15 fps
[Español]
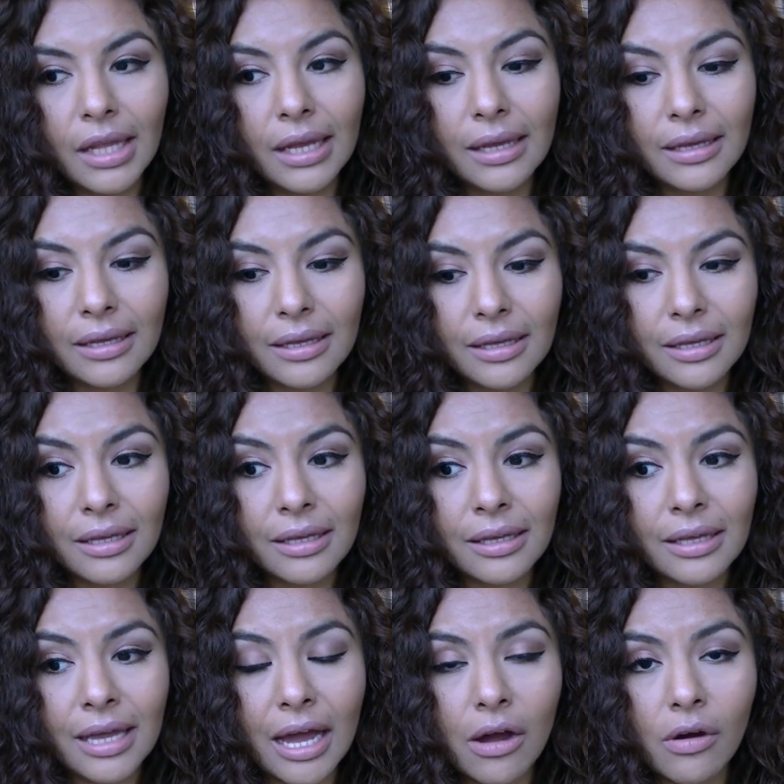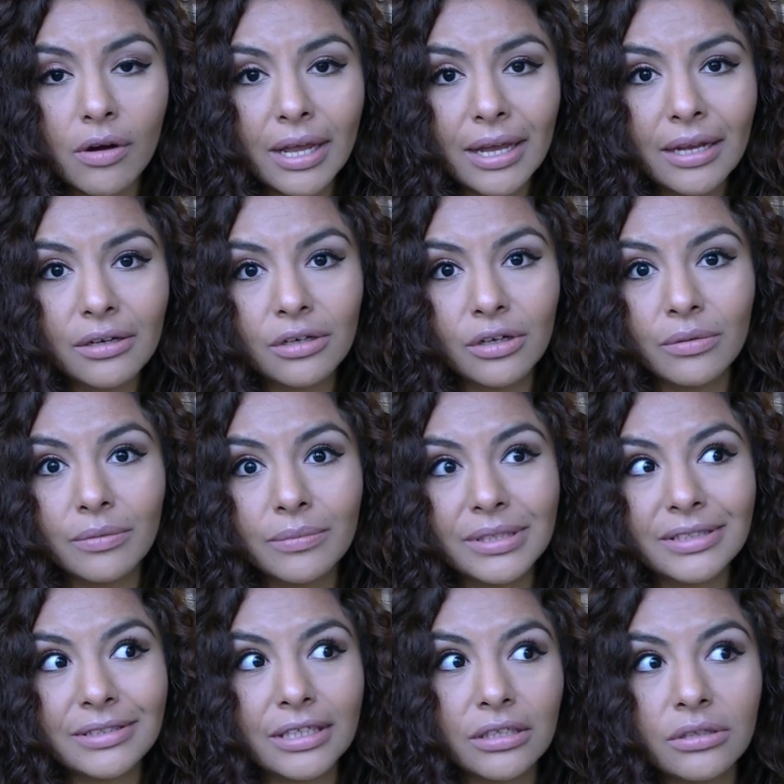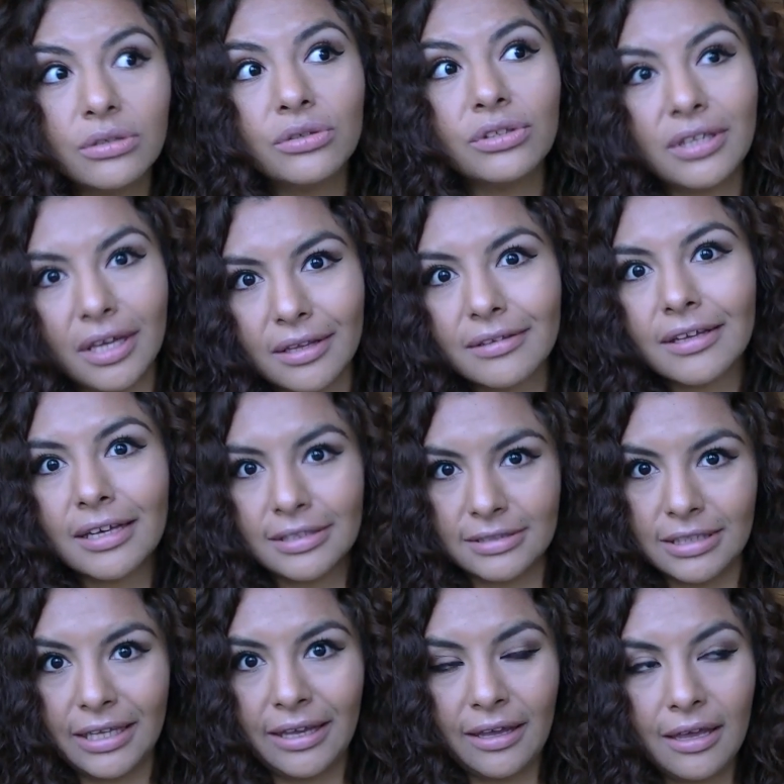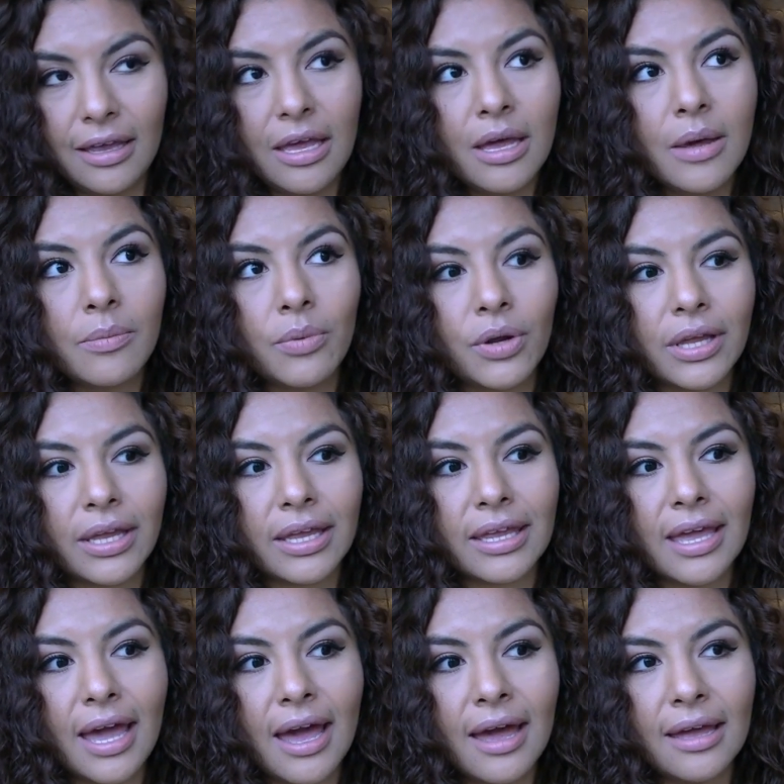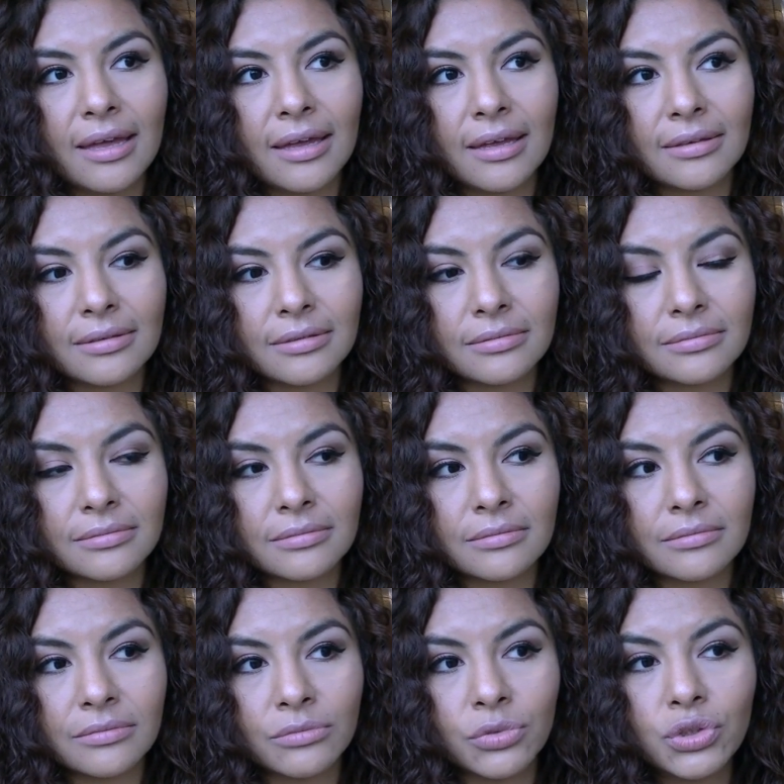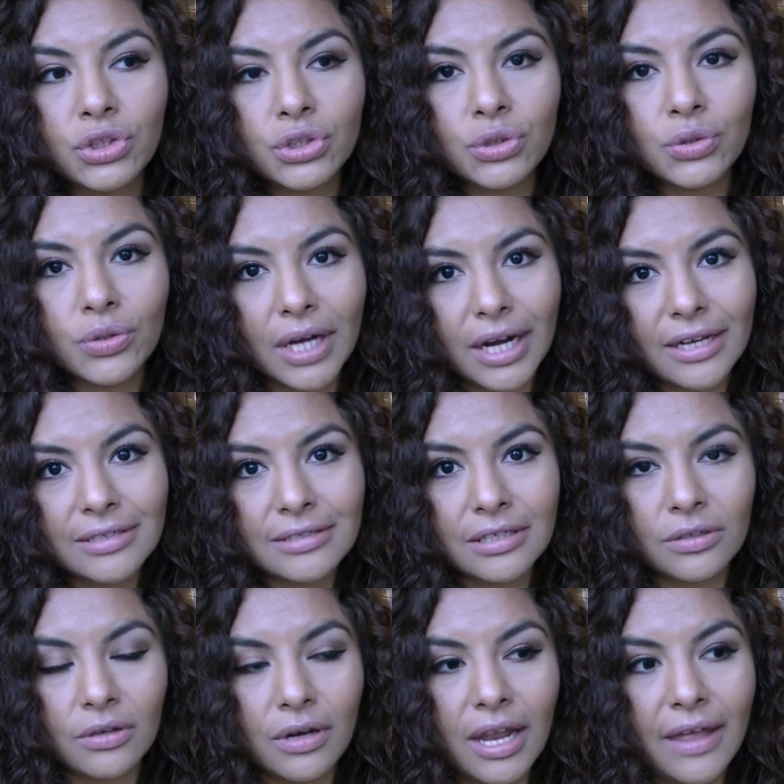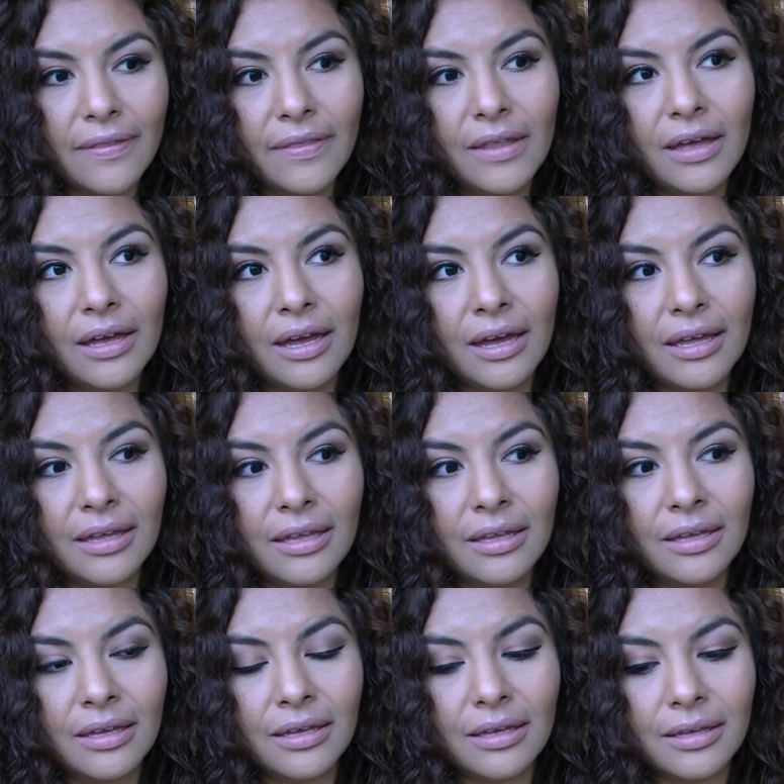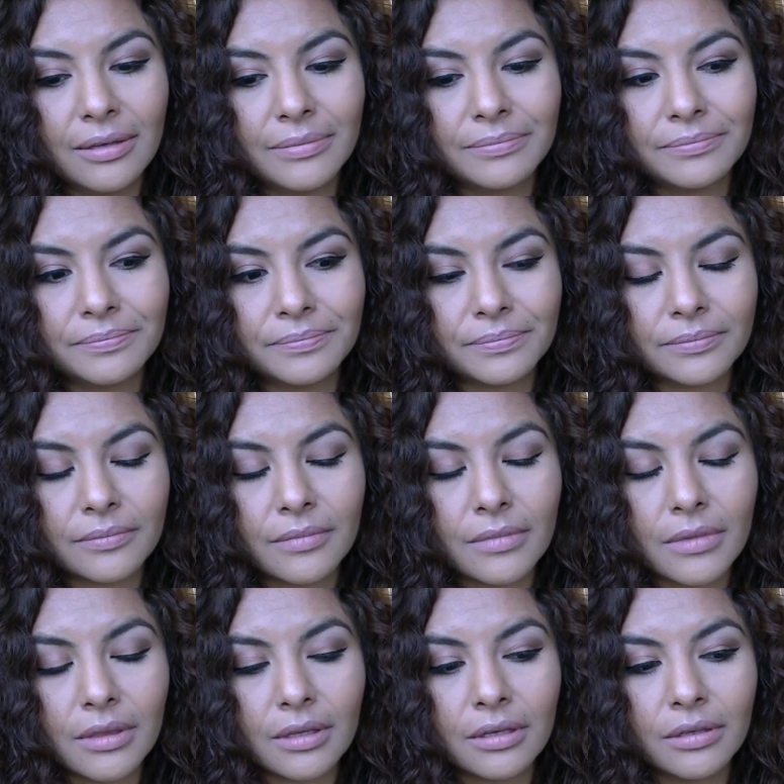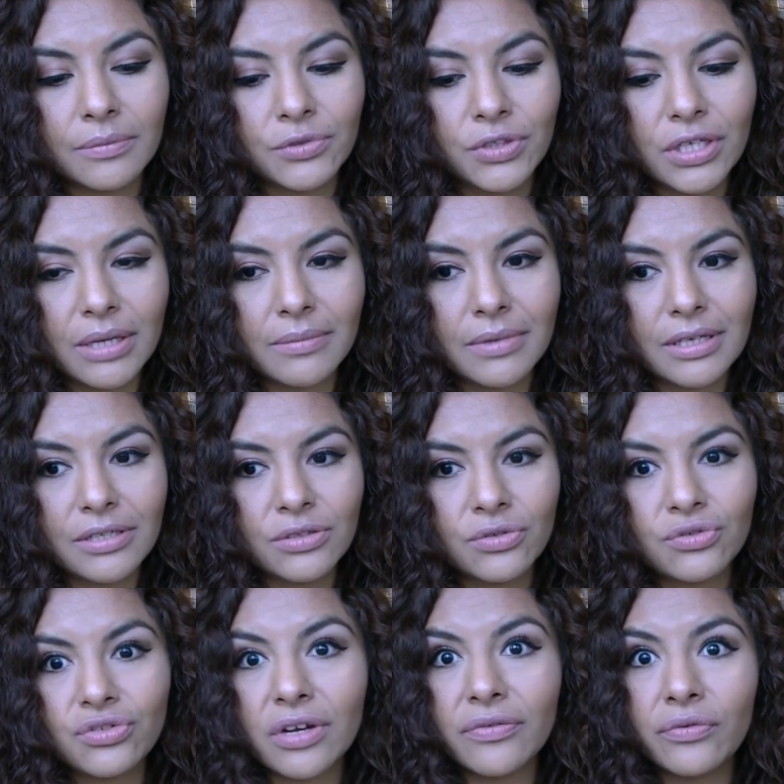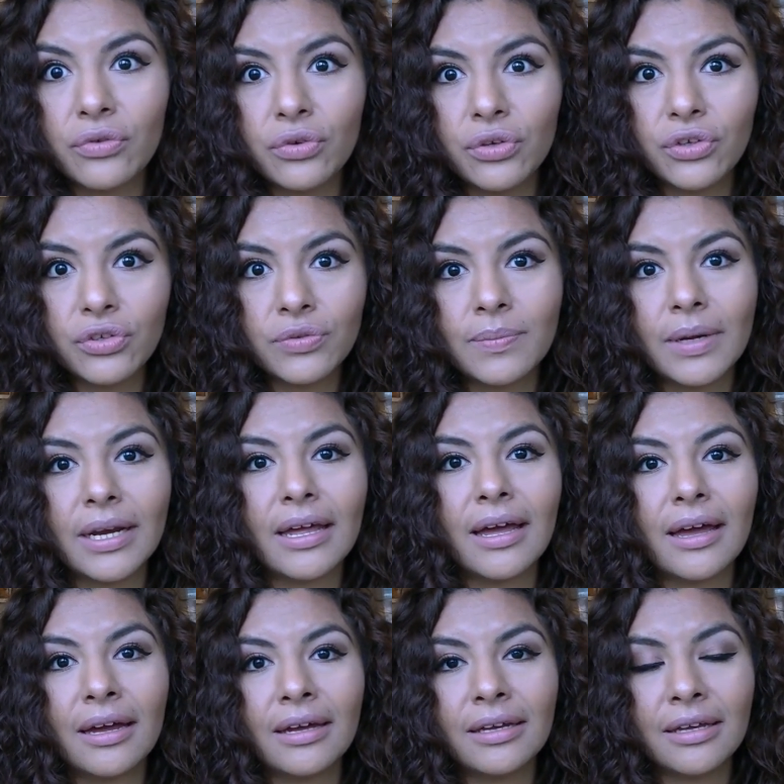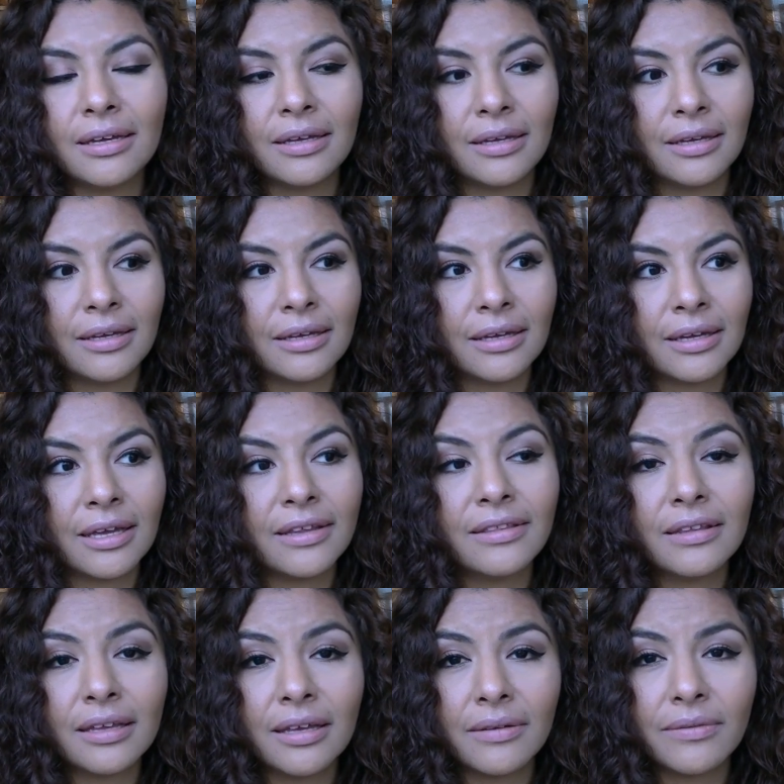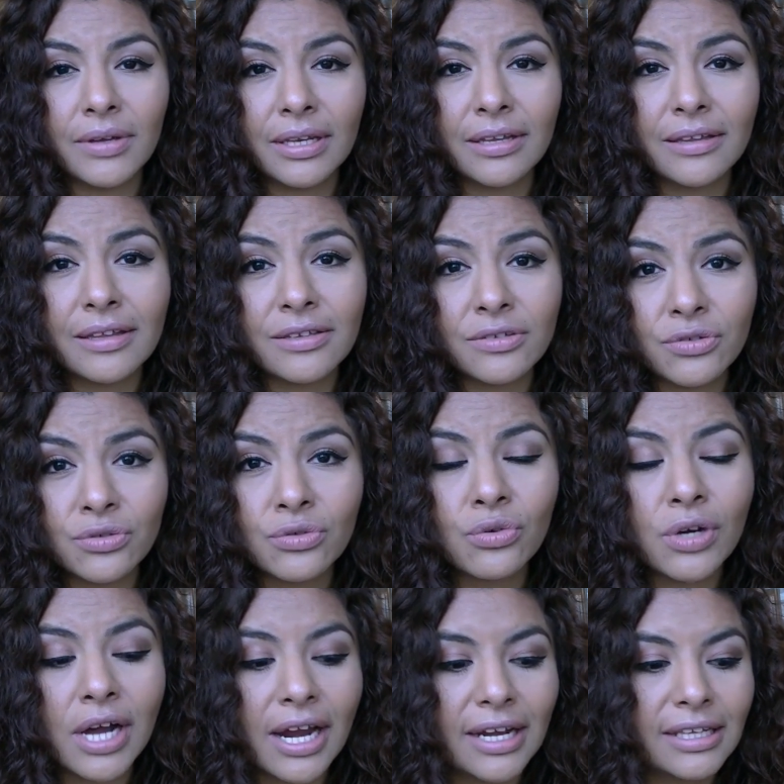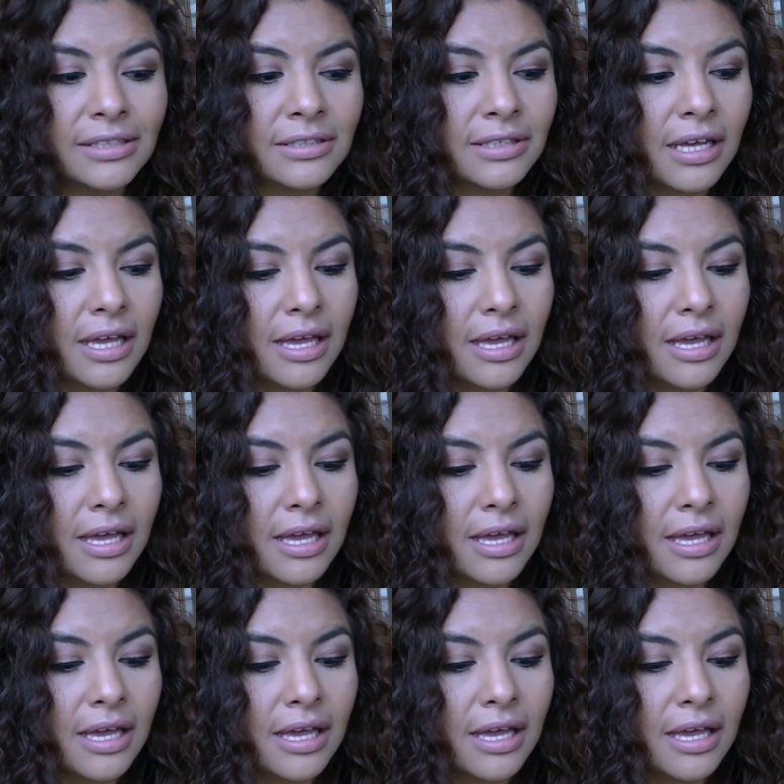y ahora no me siento tan así porque ya en muchos lugares en Holanda hay, em, ¿cómo se llaman estos refugios para eh, gente que viene de esos lugares?